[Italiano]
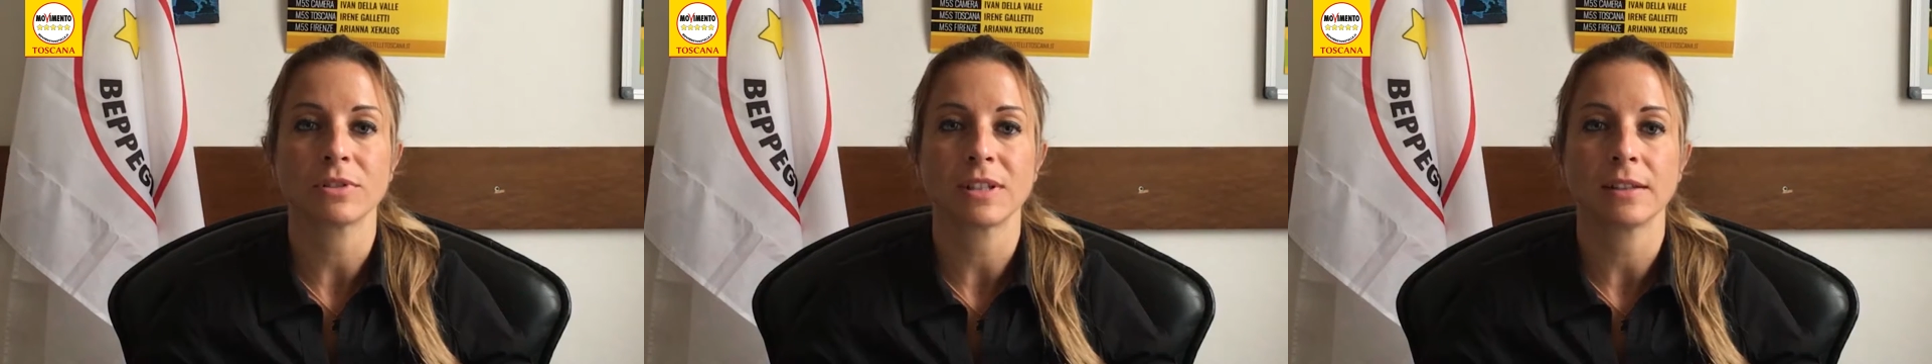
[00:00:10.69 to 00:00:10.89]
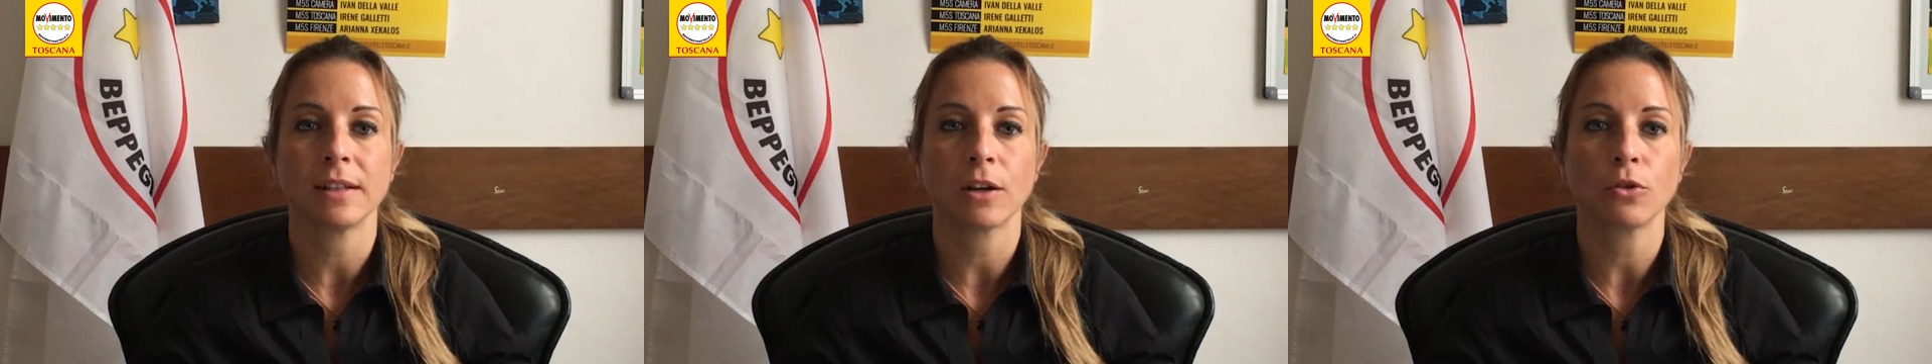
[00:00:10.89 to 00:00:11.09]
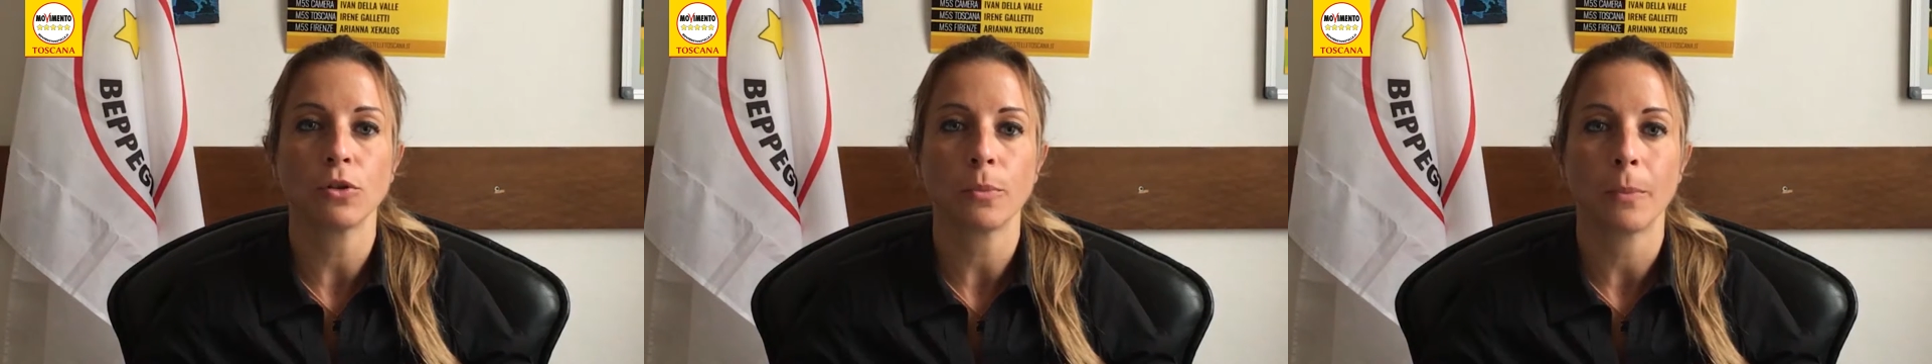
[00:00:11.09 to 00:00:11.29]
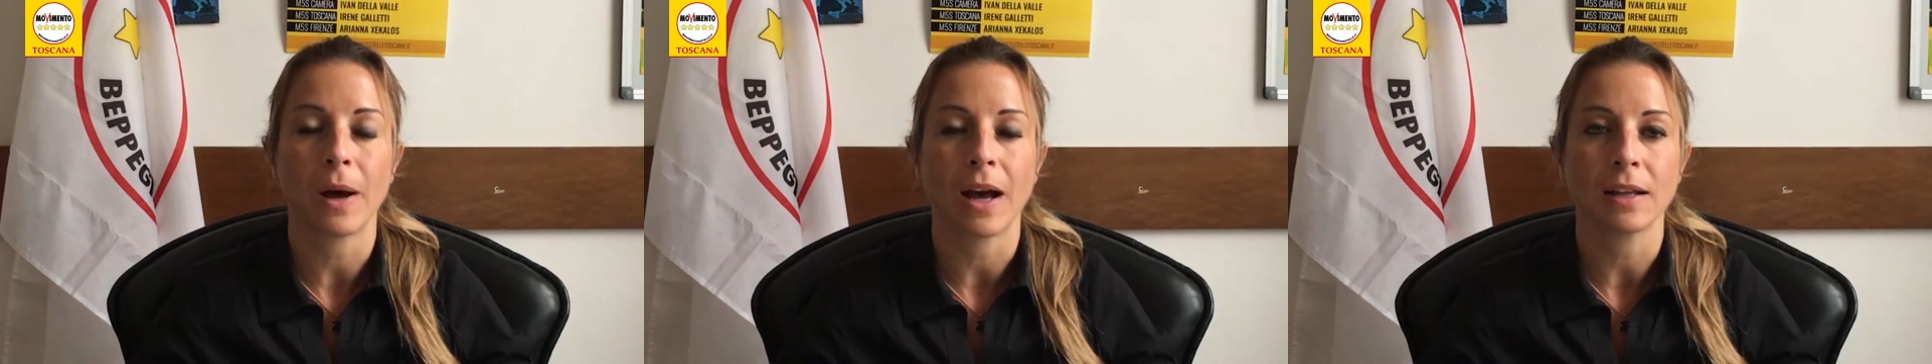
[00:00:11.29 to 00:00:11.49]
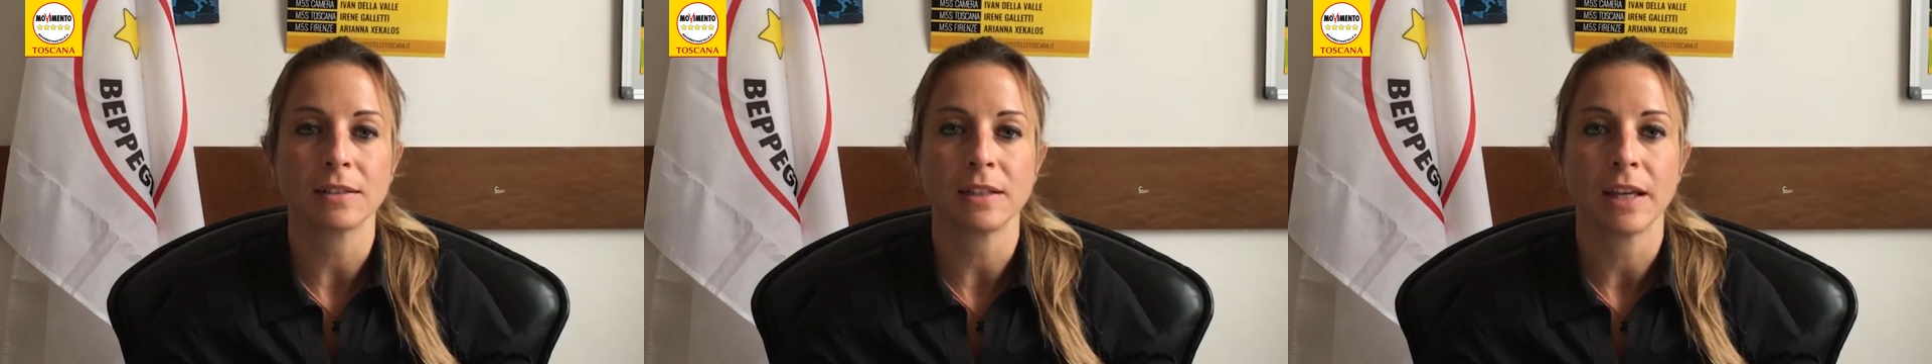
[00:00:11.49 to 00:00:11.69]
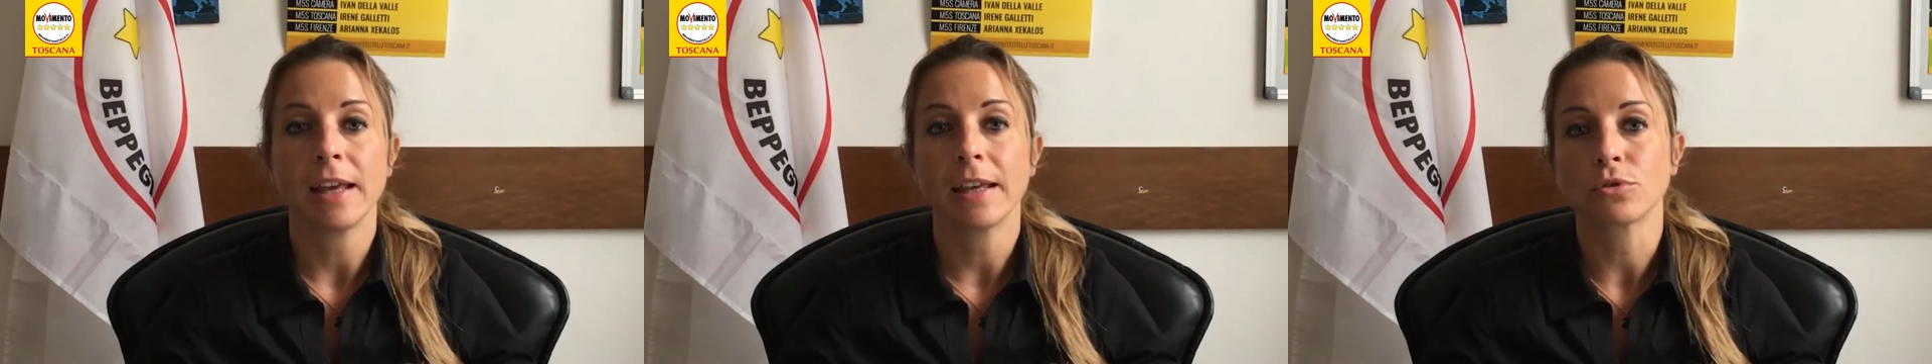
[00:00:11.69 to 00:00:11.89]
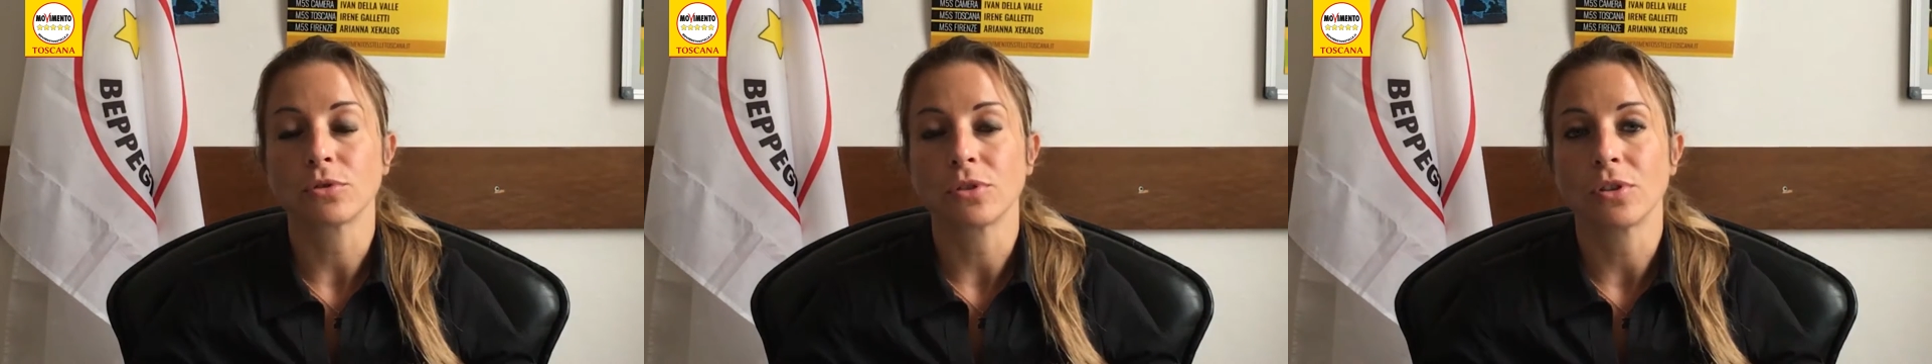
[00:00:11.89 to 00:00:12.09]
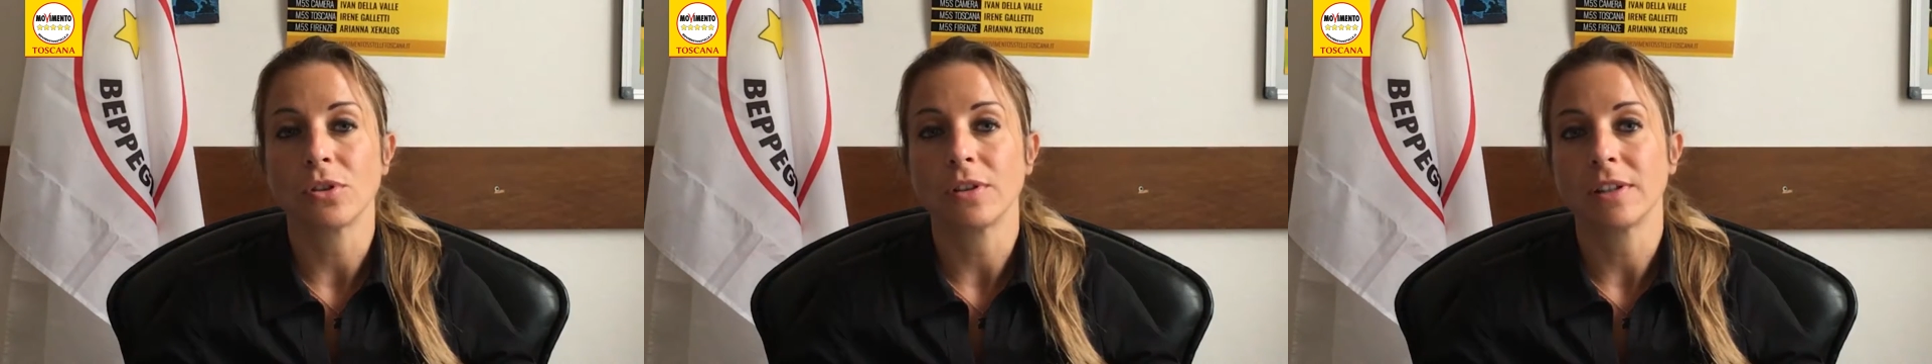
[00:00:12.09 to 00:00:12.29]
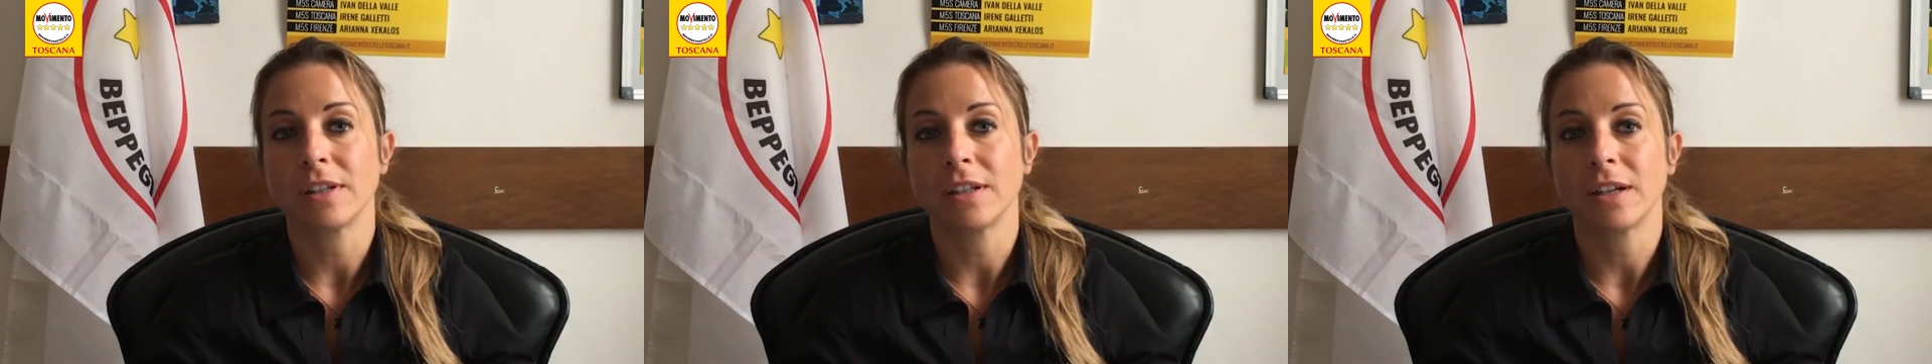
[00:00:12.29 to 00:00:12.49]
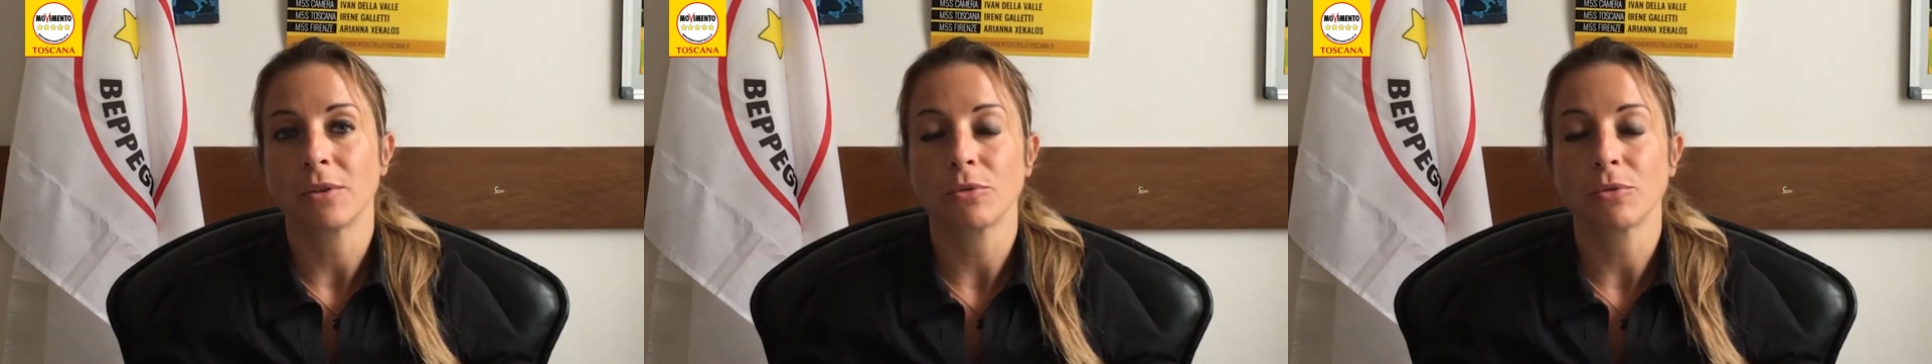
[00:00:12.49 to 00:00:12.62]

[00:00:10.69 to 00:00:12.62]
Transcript: stati accorpati e sono eh,